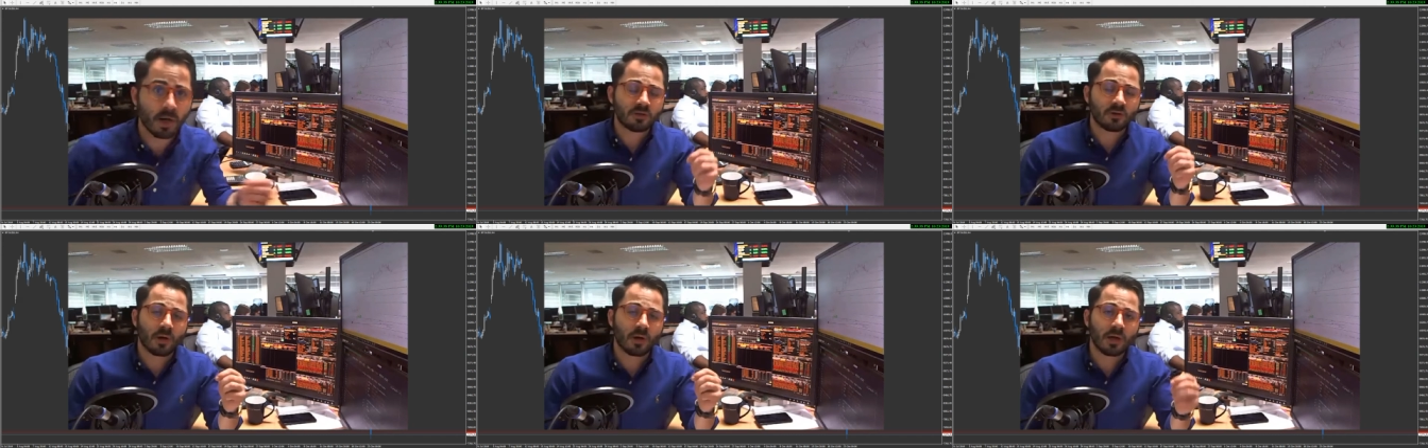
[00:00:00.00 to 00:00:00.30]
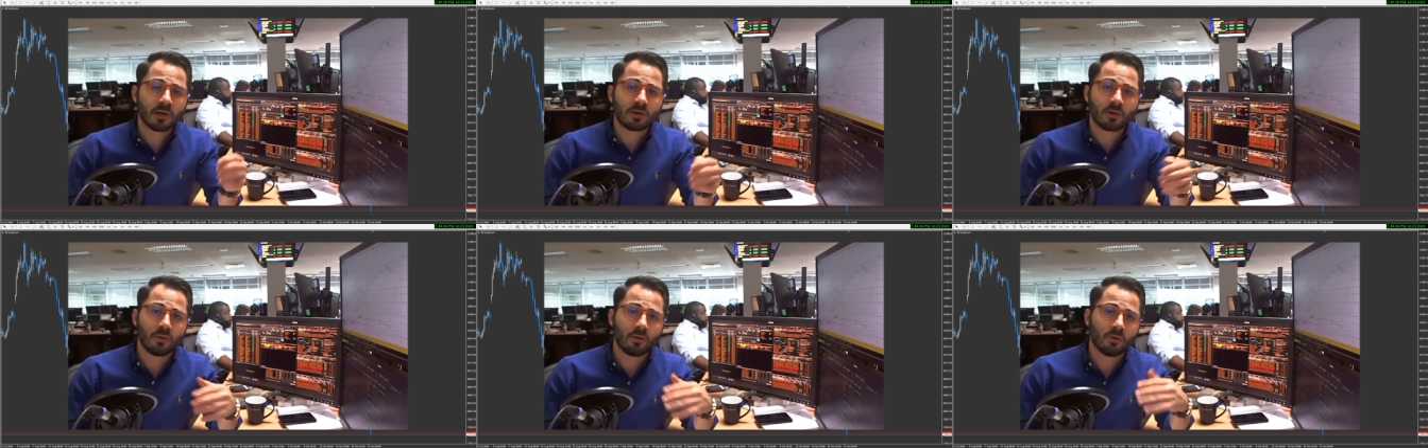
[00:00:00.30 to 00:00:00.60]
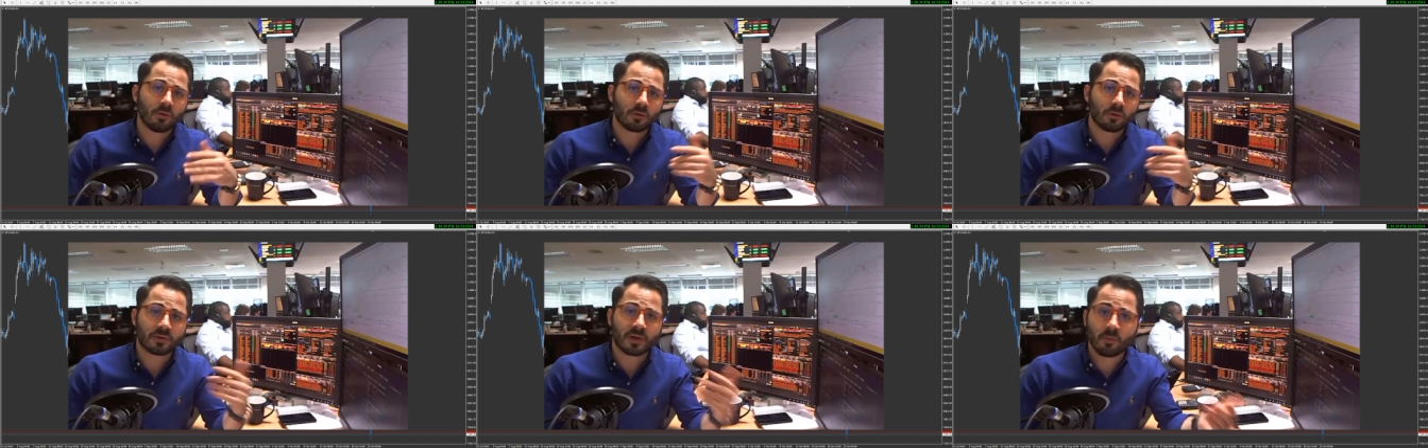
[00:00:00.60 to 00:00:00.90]
serait que
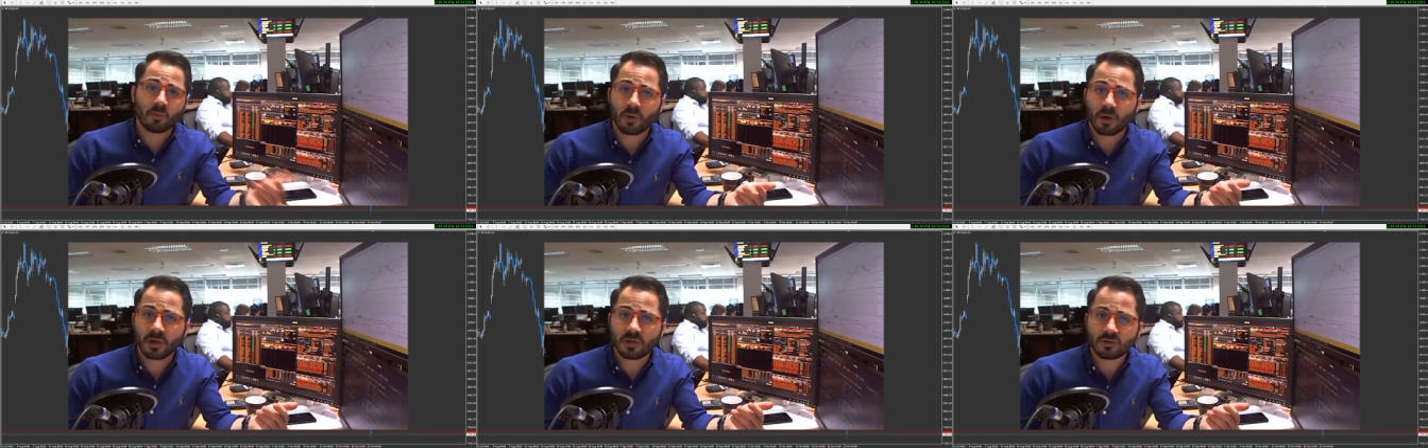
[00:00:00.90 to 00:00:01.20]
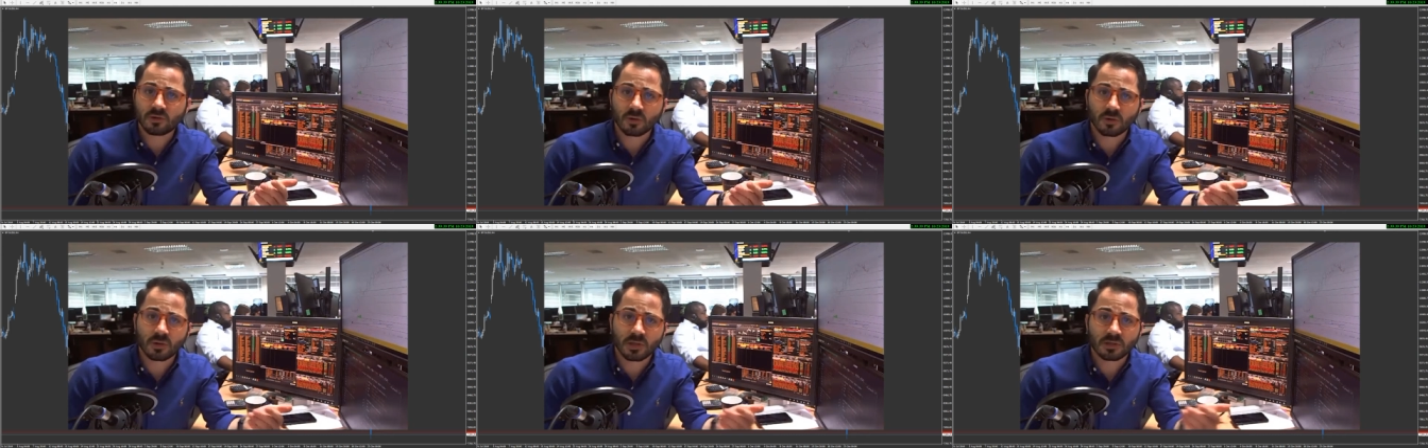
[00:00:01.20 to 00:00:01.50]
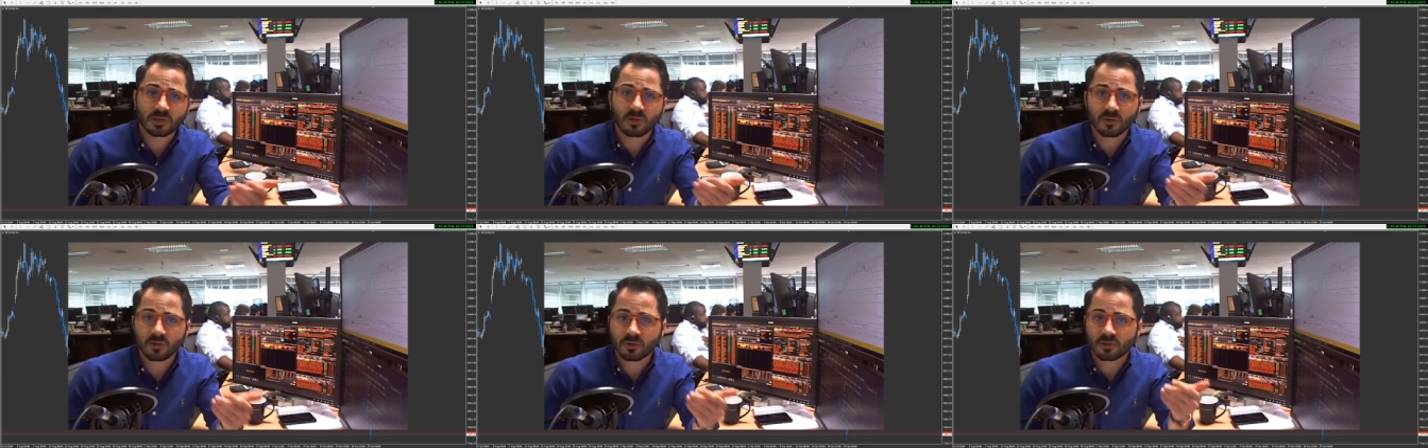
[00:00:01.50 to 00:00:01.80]
l'on tablerait sur une
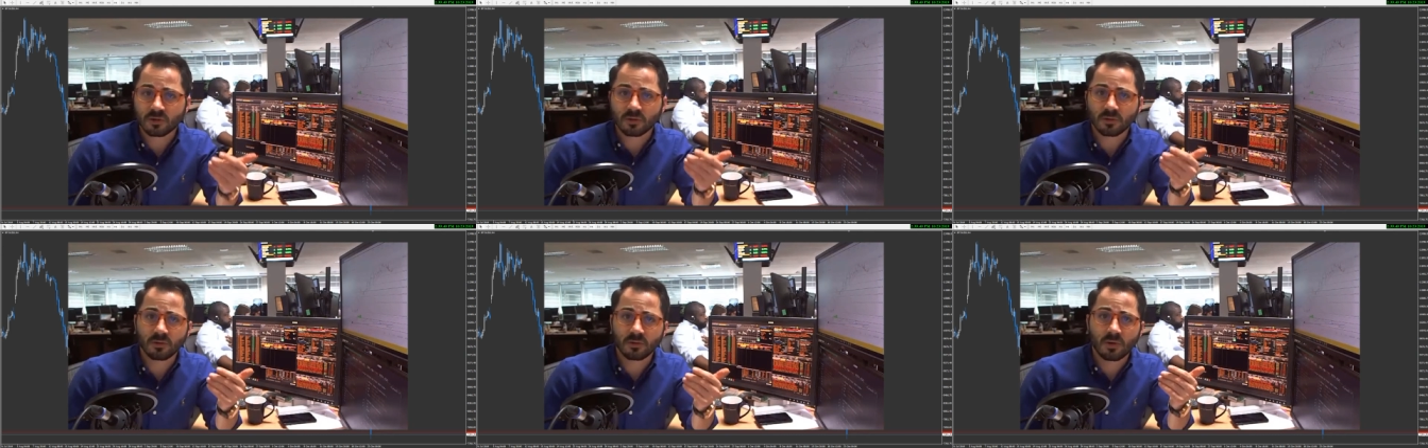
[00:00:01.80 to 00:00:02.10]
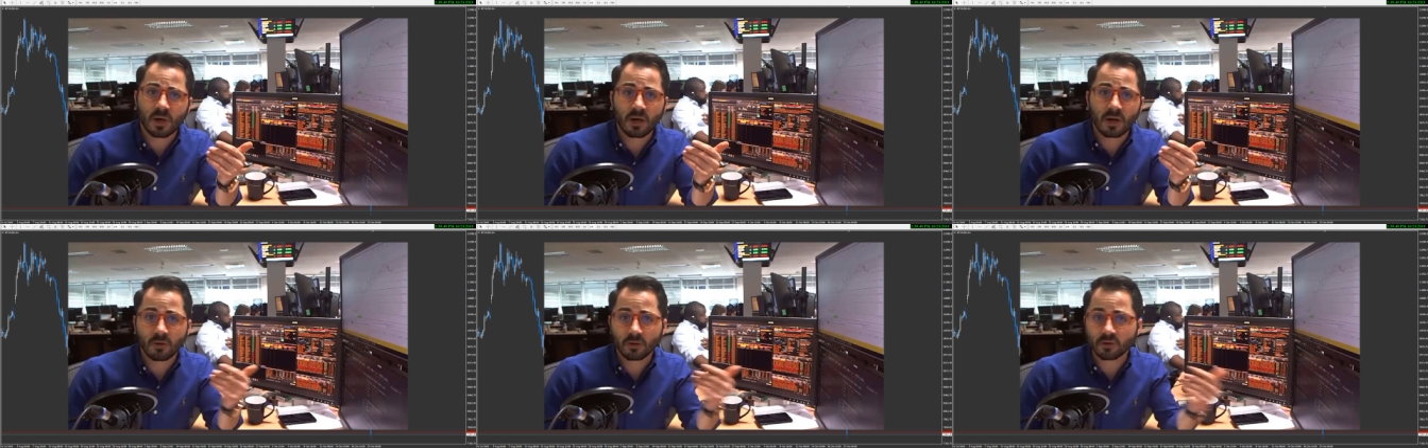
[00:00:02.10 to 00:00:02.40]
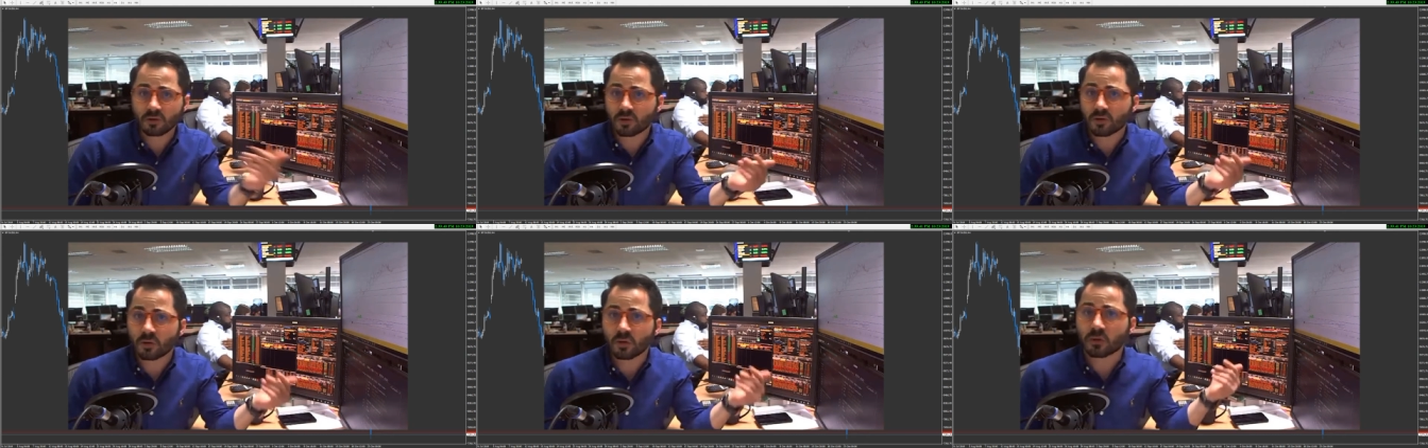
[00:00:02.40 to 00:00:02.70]
extension allant
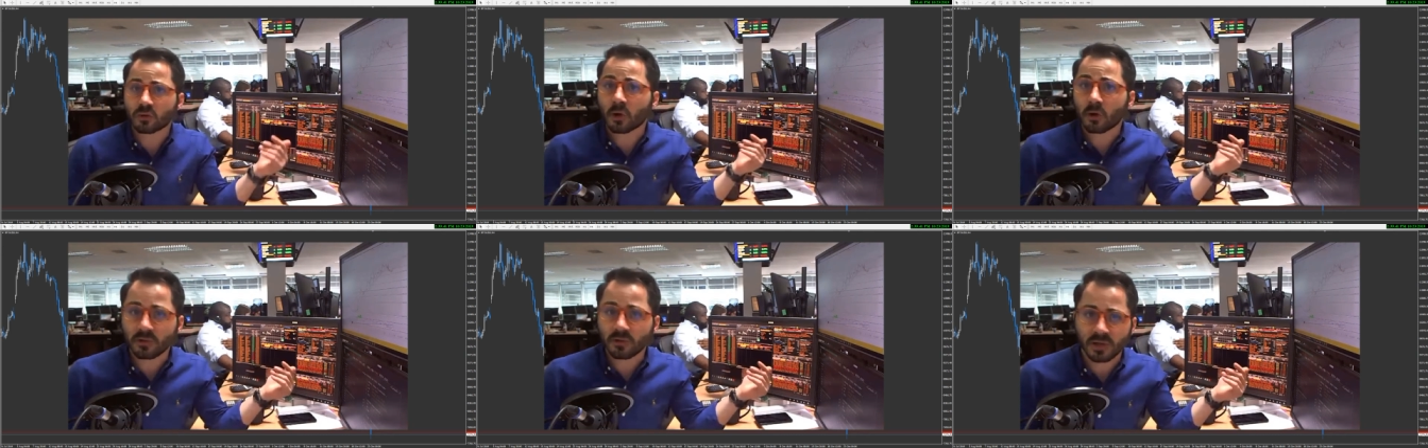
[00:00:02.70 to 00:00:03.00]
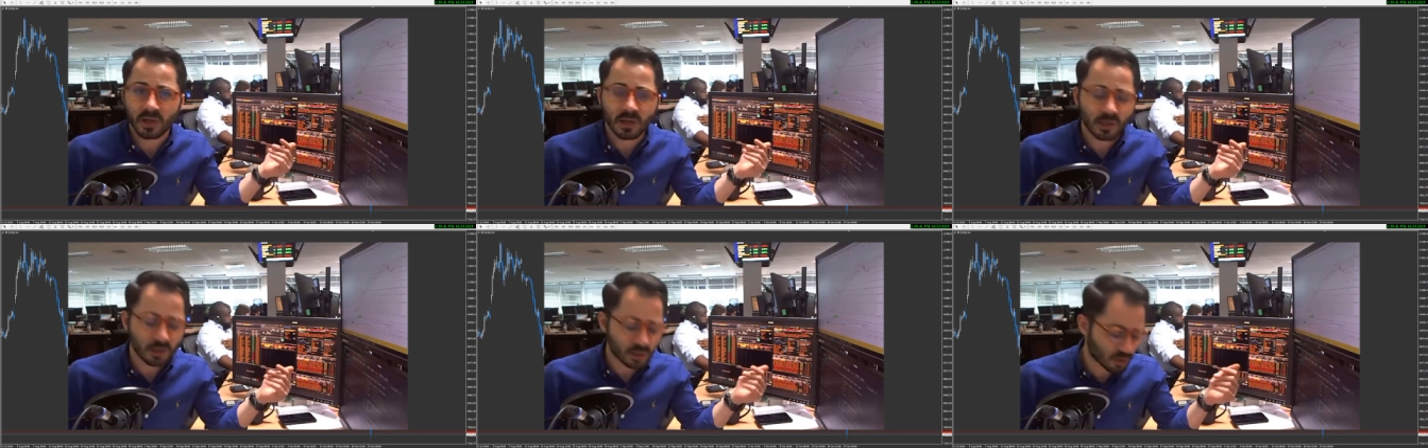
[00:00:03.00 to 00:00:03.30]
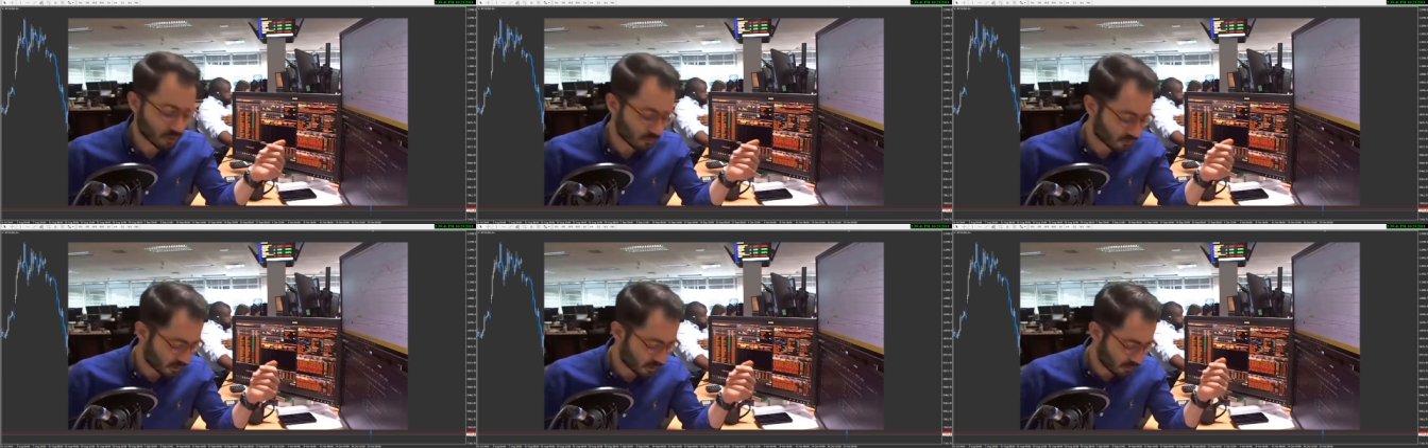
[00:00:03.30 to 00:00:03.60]
jusqu'au 31
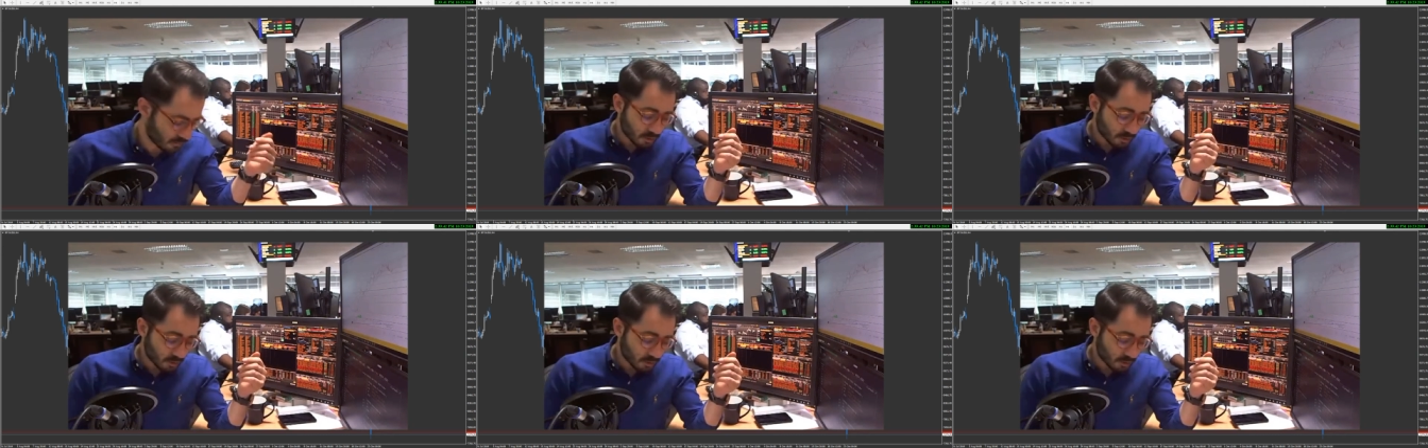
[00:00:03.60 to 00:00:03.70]
janvier.